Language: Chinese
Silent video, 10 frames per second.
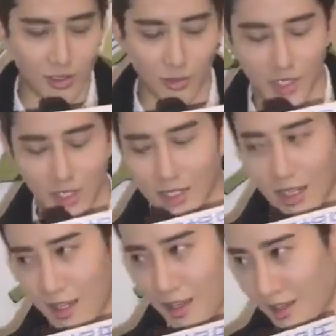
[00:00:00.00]
休息一下。
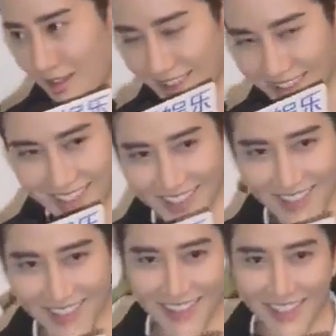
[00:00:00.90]

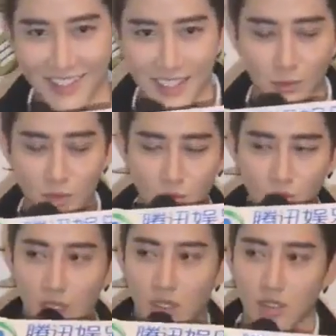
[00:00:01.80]
站不住
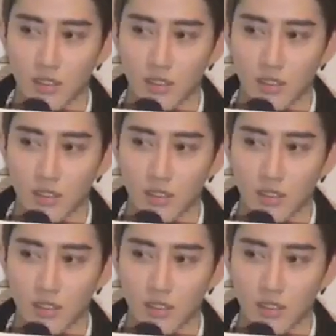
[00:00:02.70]
了。休